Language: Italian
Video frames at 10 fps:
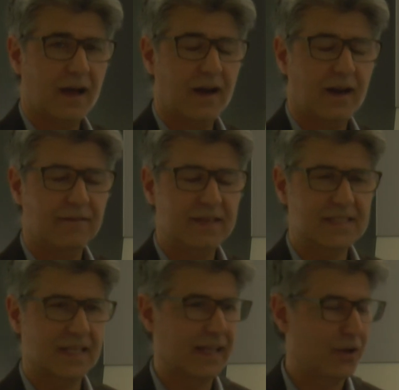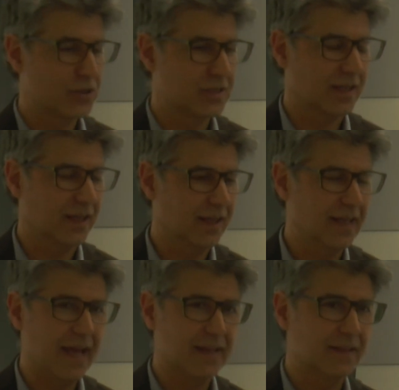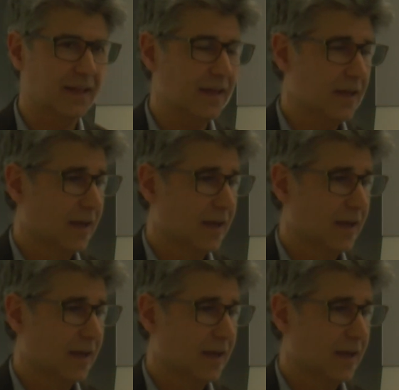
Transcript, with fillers: alla vista dei nostri clienti